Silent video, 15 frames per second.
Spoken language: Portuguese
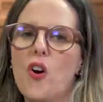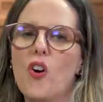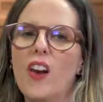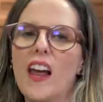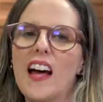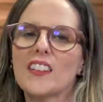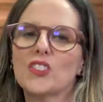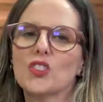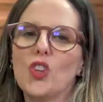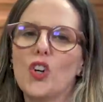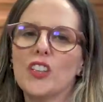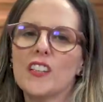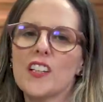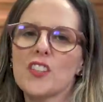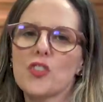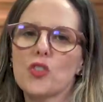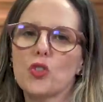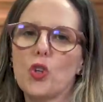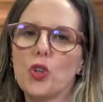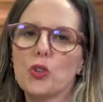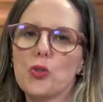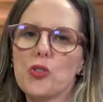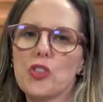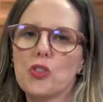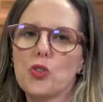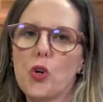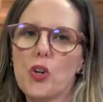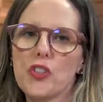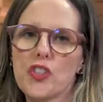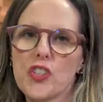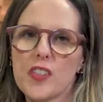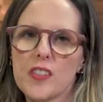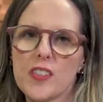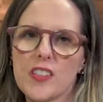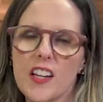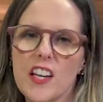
Olá a todas, todos e todes.